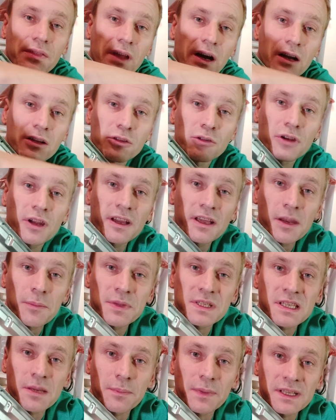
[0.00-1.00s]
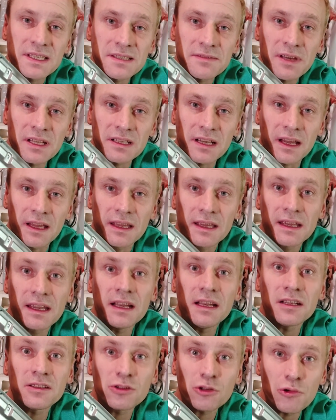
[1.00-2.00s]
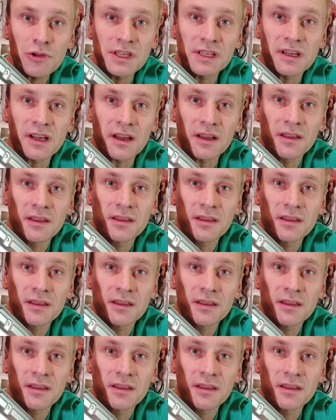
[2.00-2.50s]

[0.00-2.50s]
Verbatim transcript: на которой крепится подсветка и электроника.